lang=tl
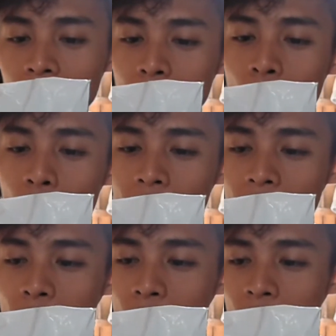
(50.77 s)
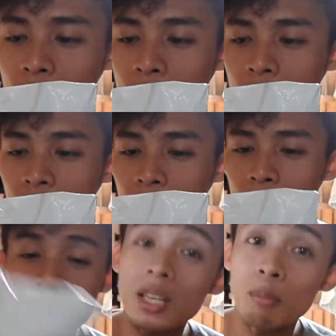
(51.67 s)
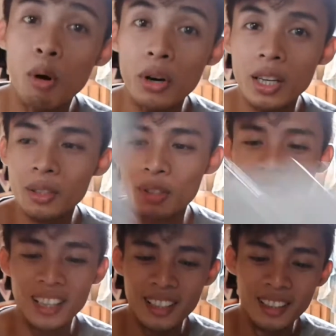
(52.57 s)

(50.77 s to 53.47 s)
Anong boya to? Basta boya to siya.